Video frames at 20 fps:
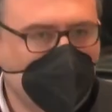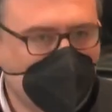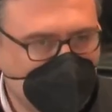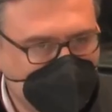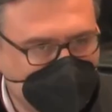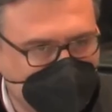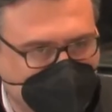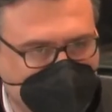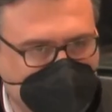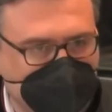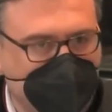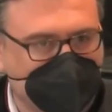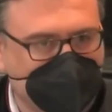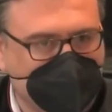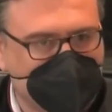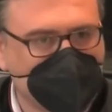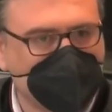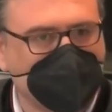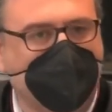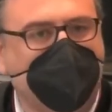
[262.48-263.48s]
wenn jemand
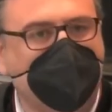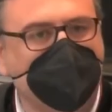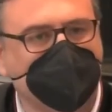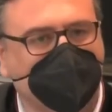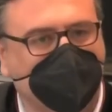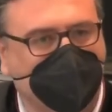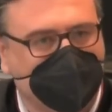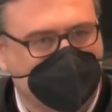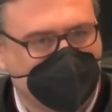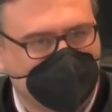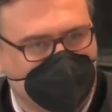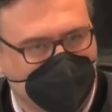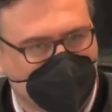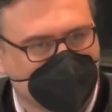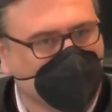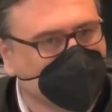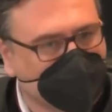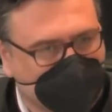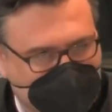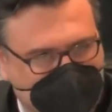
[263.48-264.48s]
strafrechtlich oder
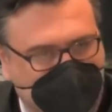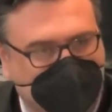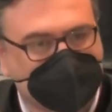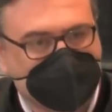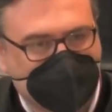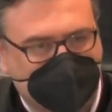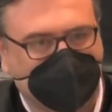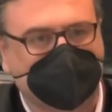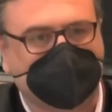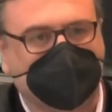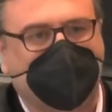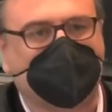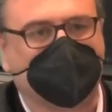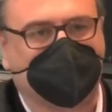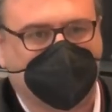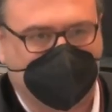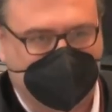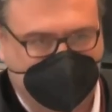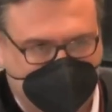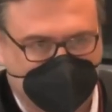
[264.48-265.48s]
man kann sein Mandat
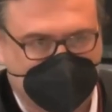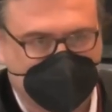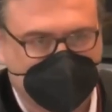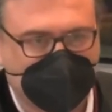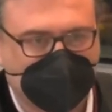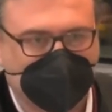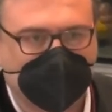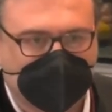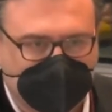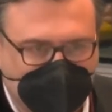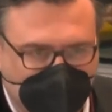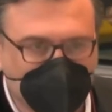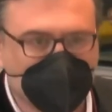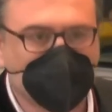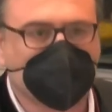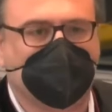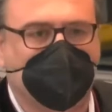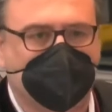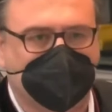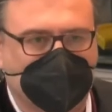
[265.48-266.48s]
verlieren, dann muss
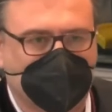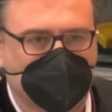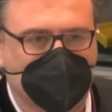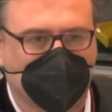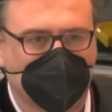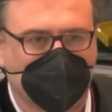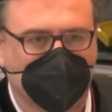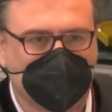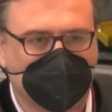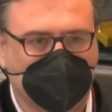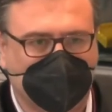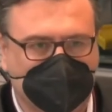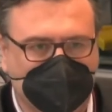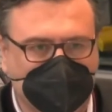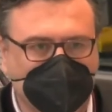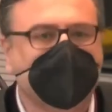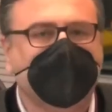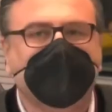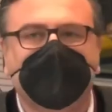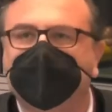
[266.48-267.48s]
jemand zurücktreten,
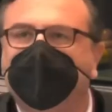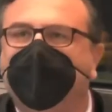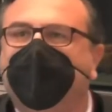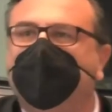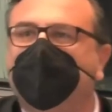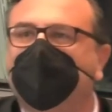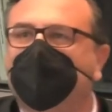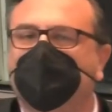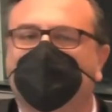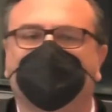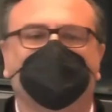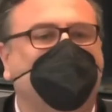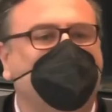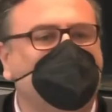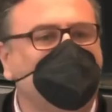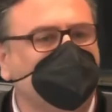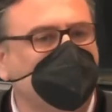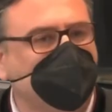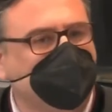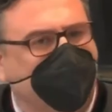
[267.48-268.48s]
weil er zum
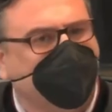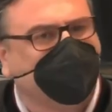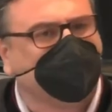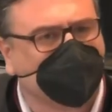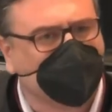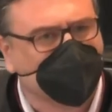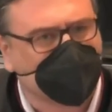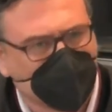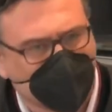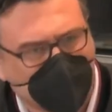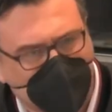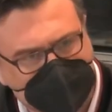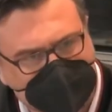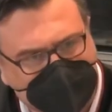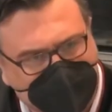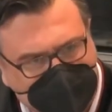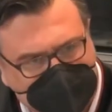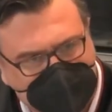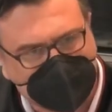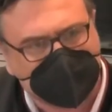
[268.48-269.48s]
Beispiel Geld gestohlen
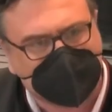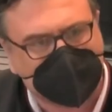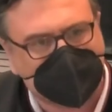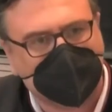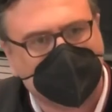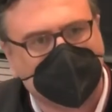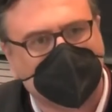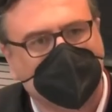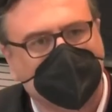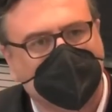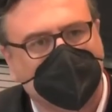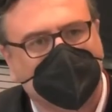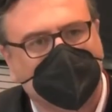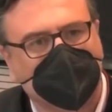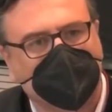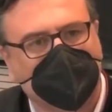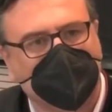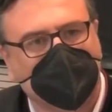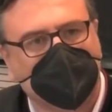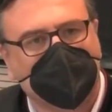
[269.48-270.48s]
hat.
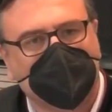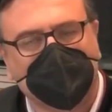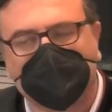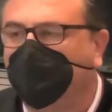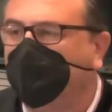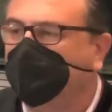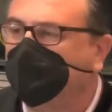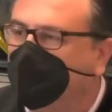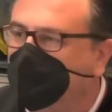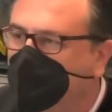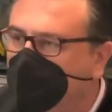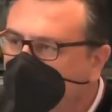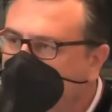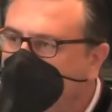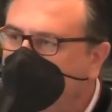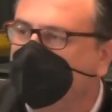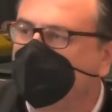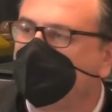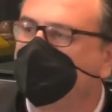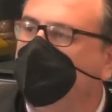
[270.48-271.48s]
Und wenn man
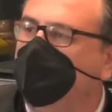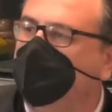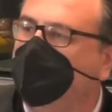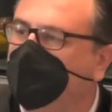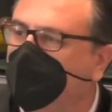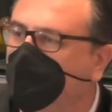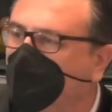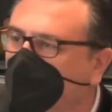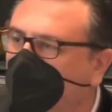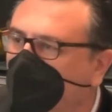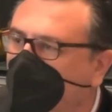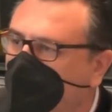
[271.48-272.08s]
Jasmin Ladurner